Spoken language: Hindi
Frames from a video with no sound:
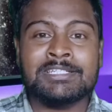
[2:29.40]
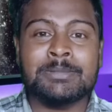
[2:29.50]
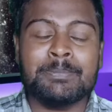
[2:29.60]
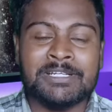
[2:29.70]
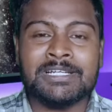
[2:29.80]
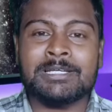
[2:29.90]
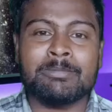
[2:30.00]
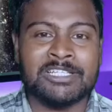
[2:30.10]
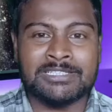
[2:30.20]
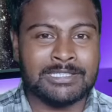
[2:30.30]
ट्रिपल ईयर
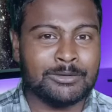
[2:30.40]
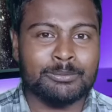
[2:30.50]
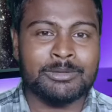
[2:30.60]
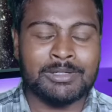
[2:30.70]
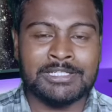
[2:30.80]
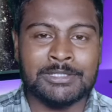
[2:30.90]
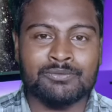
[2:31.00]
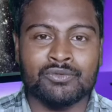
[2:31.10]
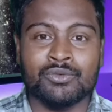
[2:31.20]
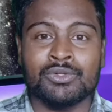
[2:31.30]
कैमरे के साथ देखने मिलने वाला यही
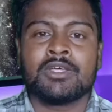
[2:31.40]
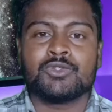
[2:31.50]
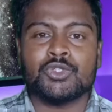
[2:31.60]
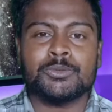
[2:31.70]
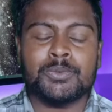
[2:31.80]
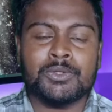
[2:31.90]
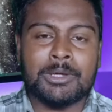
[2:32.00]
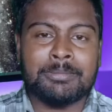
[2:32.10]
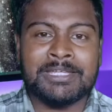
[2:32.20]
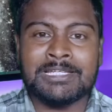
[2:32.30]
फोन जो इस फोन
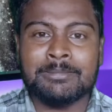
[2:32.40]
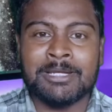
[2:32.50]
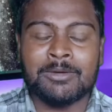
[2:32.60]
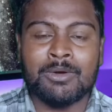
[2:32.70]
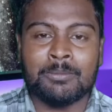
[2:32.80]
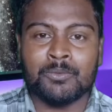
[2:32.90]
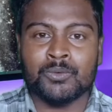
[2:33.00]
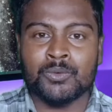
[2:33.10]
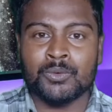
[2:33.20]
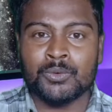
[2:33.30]
का मेन कैमरा है वो
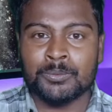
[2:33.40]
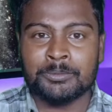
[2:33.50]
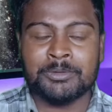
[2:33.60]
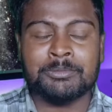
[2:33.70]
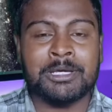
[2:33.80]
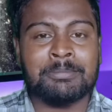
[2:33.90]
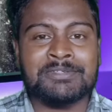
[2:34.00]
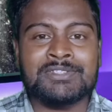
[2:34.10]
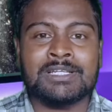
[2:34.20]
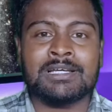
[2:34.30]
आपको फिफ्टी मेगा
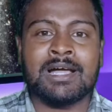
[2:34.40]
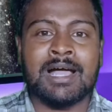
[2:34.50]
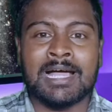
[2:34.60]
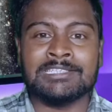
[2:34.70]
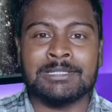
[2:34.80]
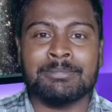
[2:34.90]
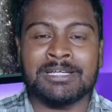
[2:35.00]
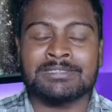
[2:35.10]
का आई